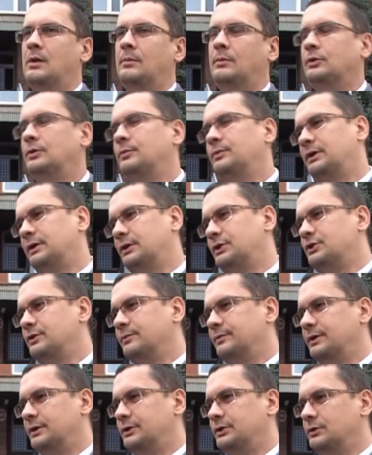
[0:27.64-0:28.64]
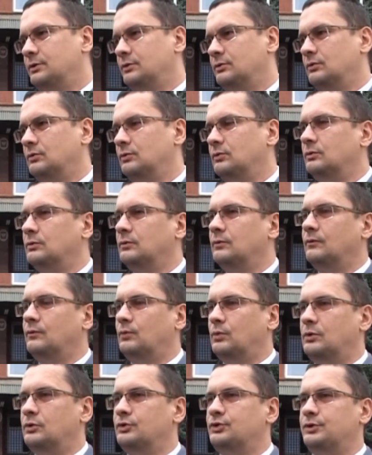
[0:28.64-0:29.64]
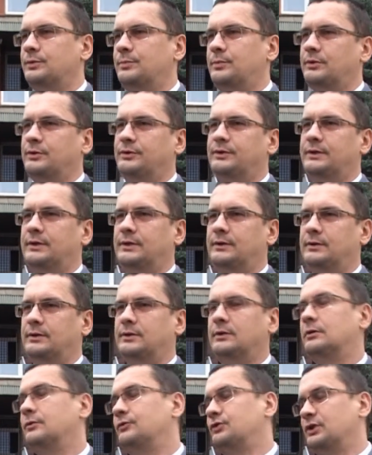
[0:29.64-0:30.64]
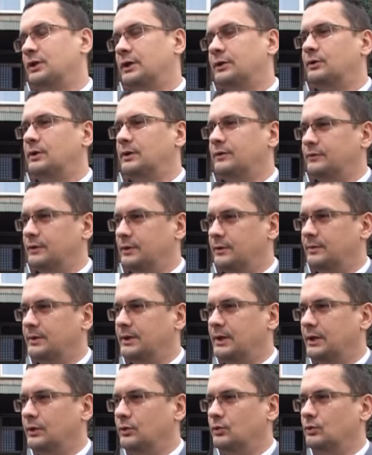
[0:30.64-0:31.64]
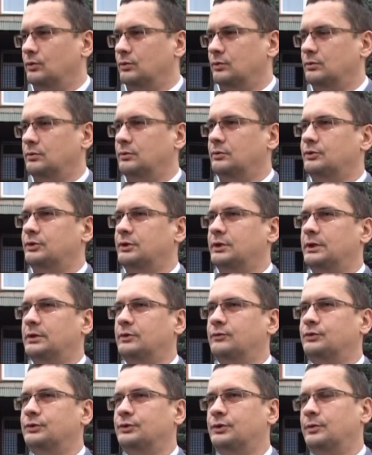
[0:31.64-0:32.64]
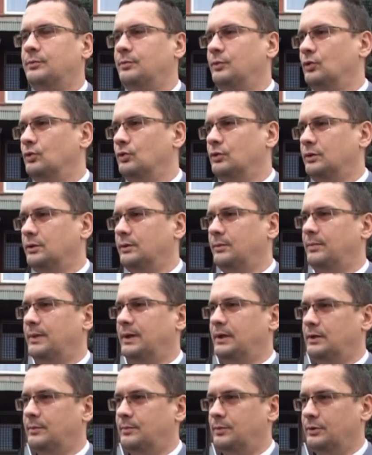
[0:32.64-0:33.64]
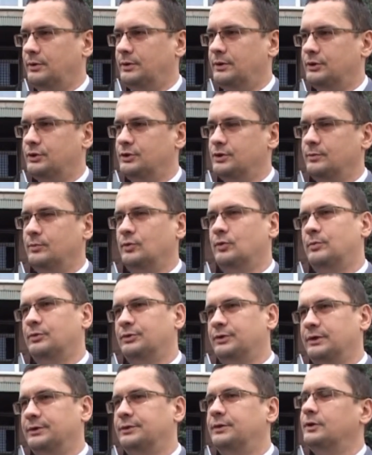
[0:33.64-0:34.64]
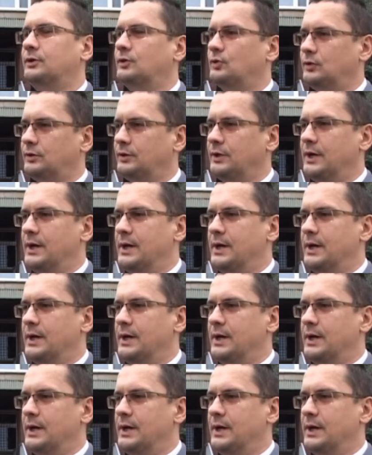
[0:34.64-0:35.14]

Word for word: Po tym tragicznym zdarzeniu w Łodzi policja nie tylko w Sieradzu, ale w całym kraju docierała do wszystkich biur y, partii politycznych, biur poselskich i